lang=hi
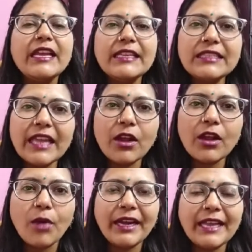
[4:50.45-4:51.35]
इसके
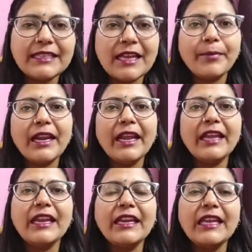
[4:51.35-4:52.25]
कॉमन एग्जांपल है
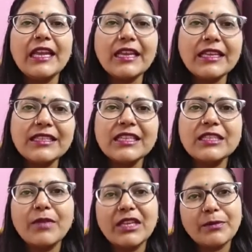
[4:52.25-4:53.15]
यानी कि किस
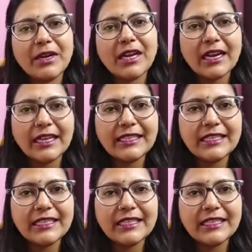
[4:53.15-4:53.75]
किस में इस प्रकार का